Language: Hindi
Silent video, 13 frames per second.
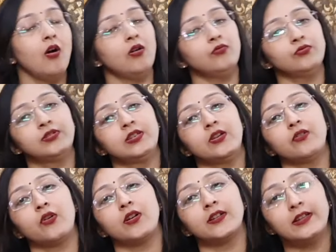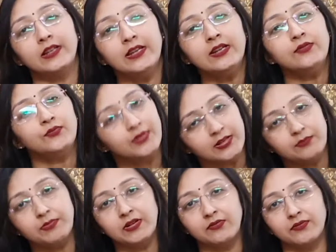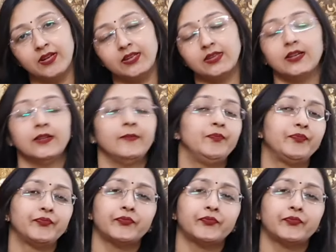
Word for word: और उसी अकॉर्डिंगली ट्रीटमेंट रहता है